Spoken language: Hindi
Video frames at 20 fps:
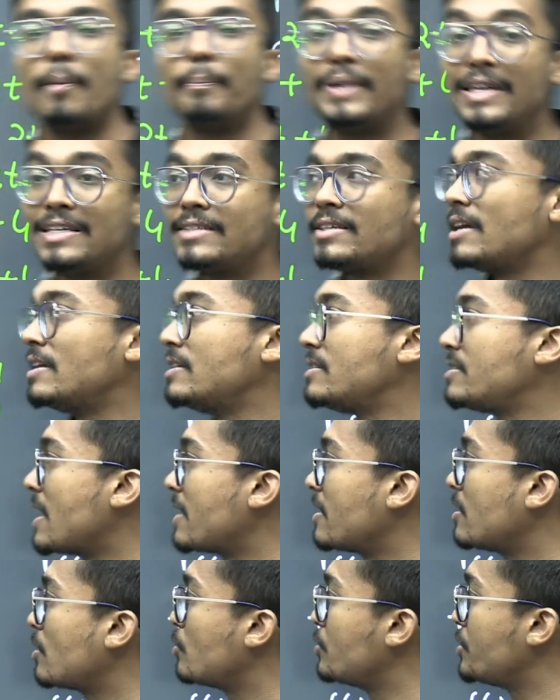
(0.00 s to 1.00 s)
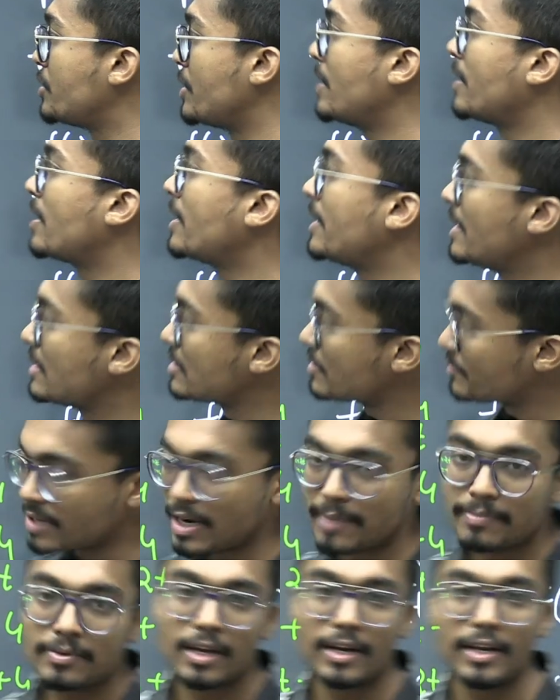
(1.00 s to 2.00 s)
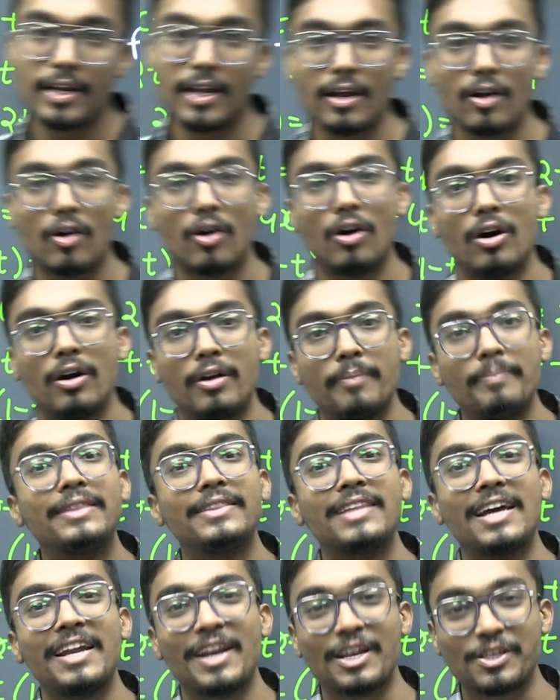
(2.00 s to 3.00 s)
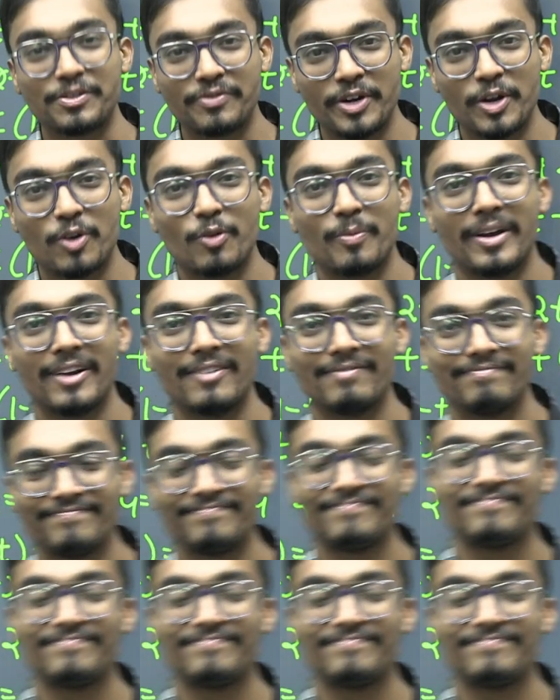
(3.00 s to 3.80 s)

प्लीज़ इस चैनल को शेयर करिए सब्सक्राइब करिए और मिलते हैं नेक्स्ट वीडियो में